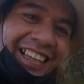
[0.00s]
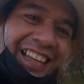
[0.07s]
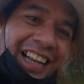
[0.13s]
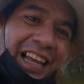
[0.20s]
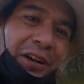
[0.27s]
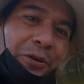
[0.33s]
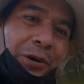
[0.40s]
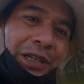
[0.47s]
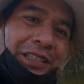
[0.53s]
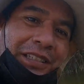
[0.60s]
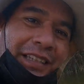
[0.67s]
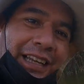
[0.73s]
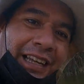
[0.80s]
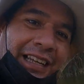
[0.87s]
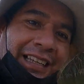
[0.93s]
el agua
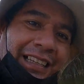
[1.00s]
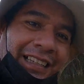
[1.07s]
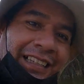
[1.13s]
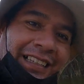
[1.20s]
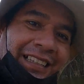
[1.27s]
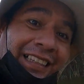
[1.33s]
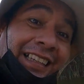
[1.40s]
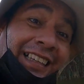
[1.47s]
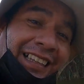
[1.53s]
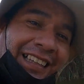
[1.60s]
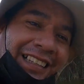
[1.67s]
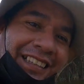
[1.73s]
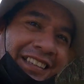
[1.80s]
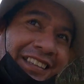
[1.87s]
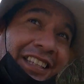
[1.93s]
está
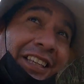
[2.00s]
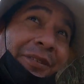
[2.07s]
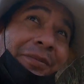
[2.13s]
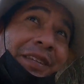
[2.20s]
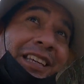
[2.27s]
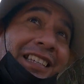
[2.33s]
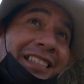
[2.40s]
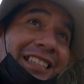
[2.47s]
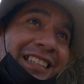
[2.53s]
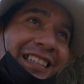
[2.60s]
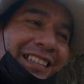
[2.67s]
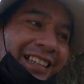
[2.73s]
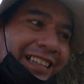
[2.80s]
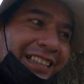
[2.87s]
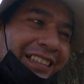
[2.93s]

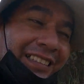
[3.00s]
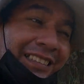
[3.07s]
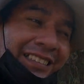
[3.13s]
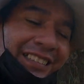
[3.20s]
tibiecita.